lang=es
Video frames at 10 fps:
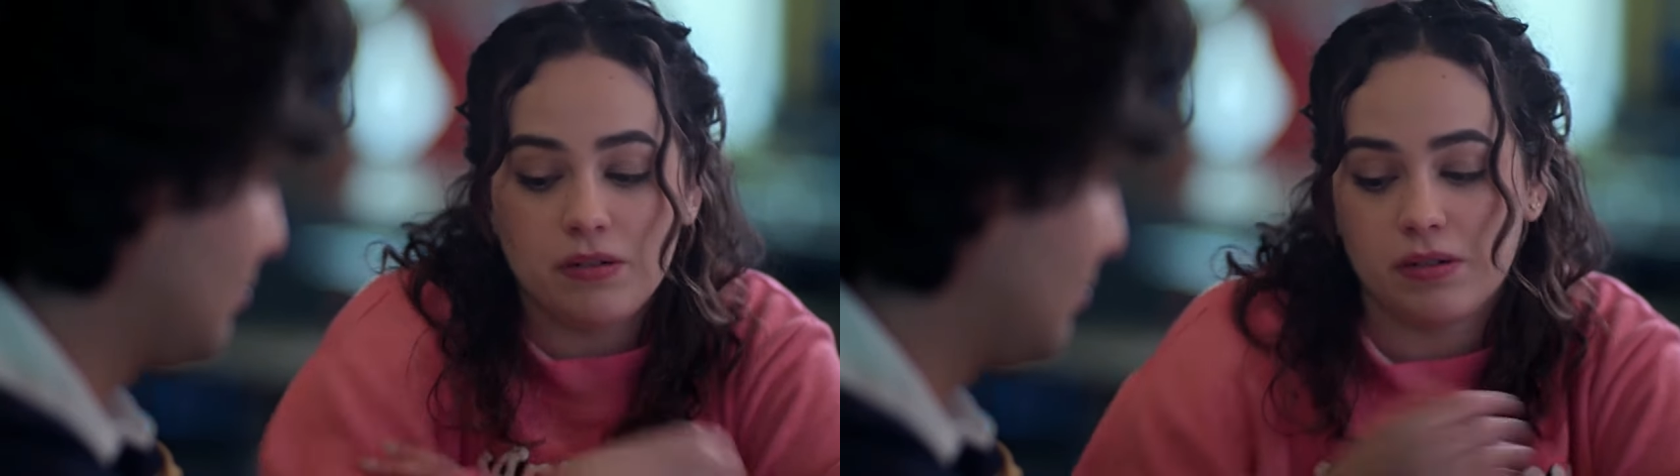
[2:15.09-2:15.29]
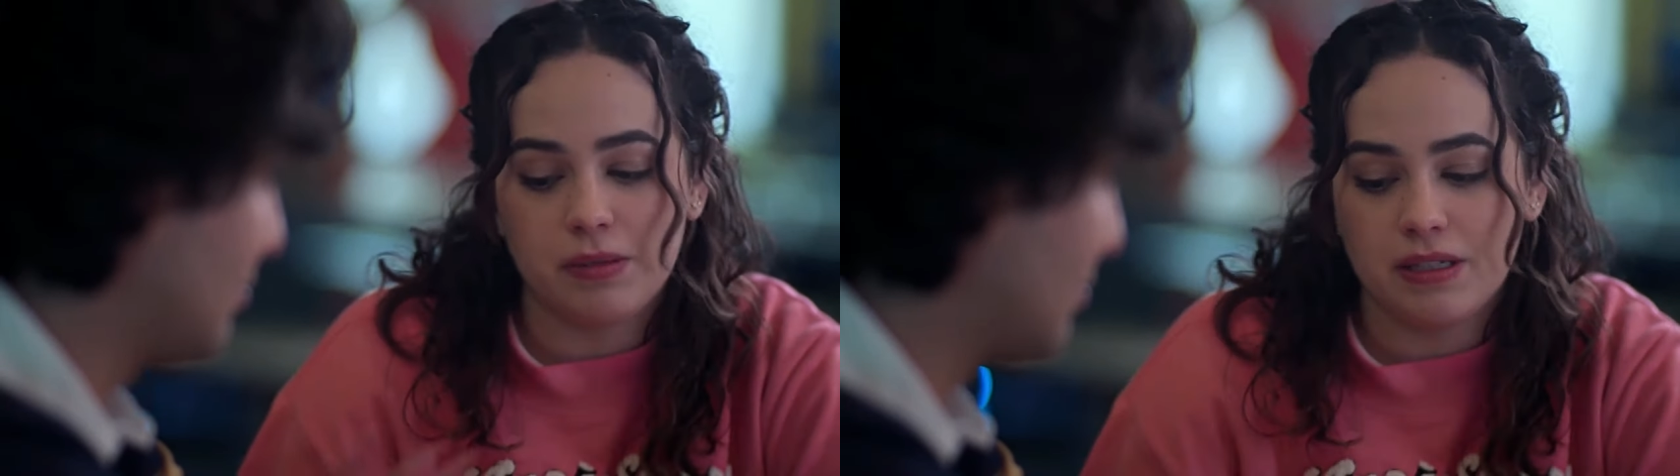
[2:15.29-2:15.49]

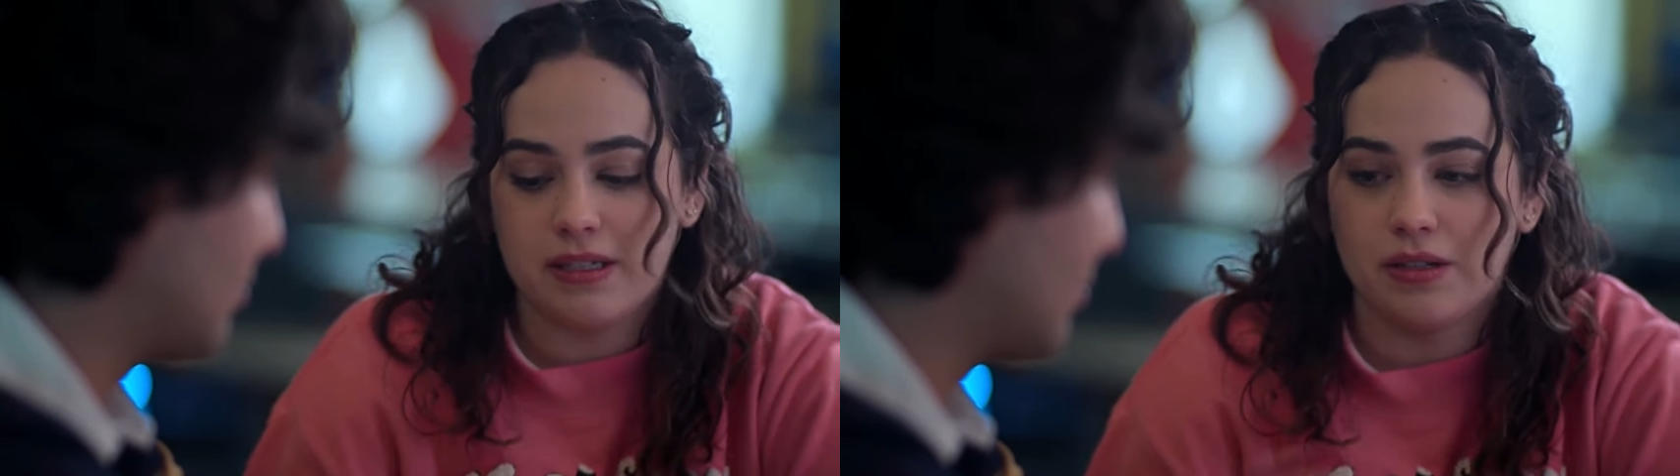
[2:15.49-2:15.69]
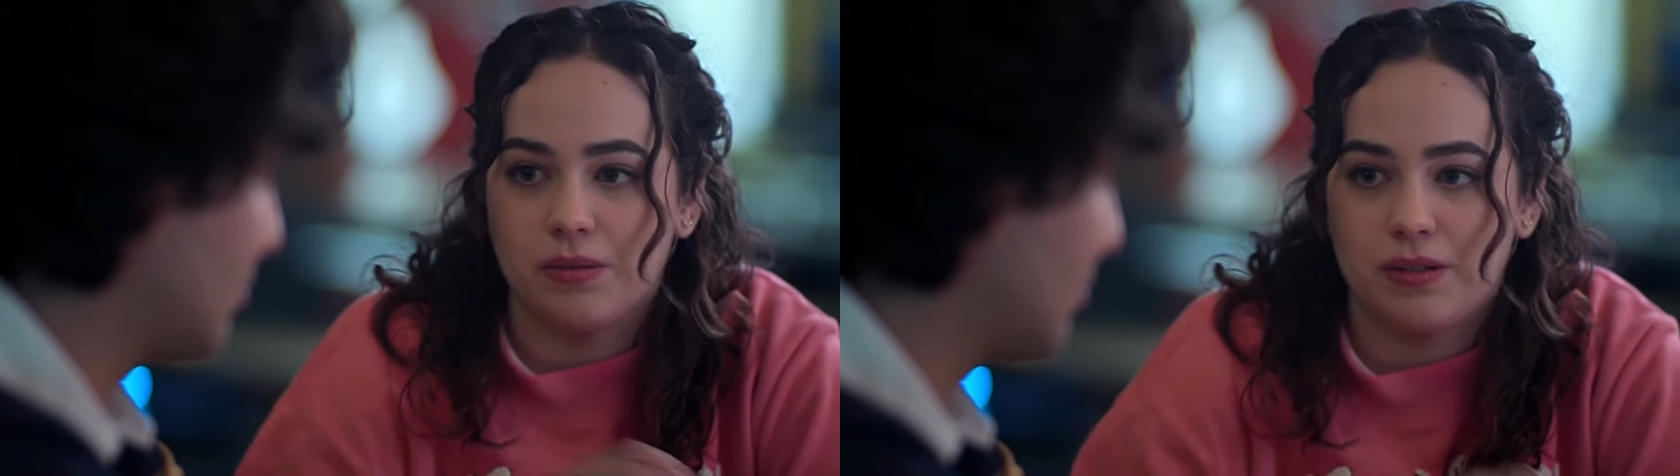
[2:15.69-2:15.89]

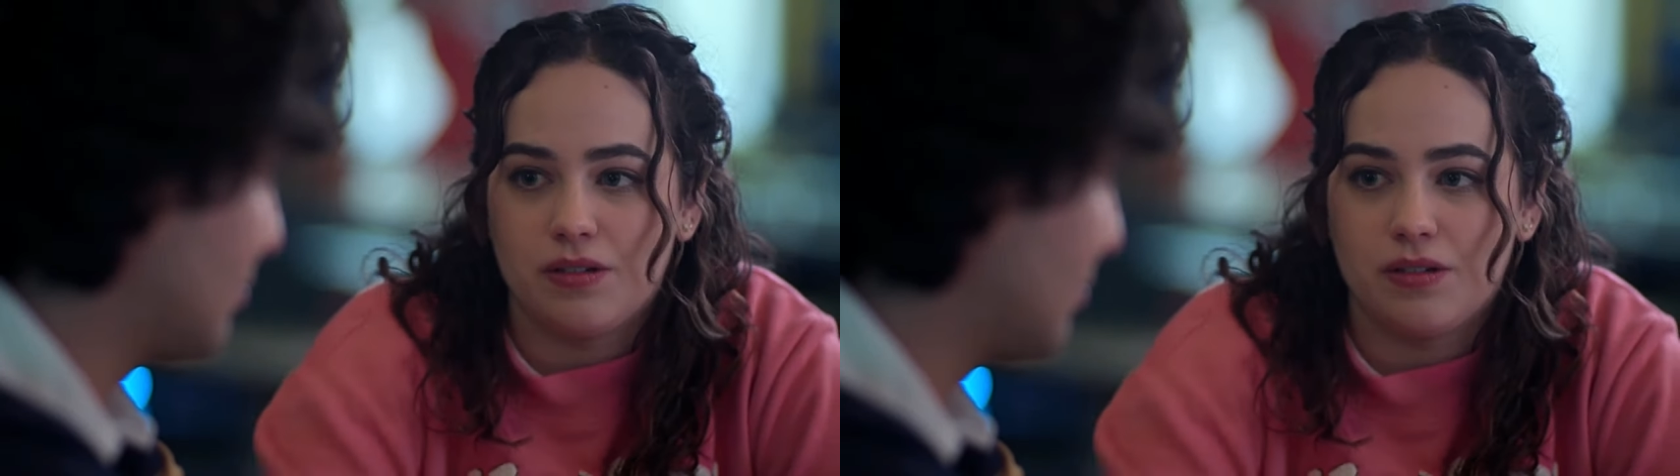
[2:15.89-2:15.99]
mejorará cuando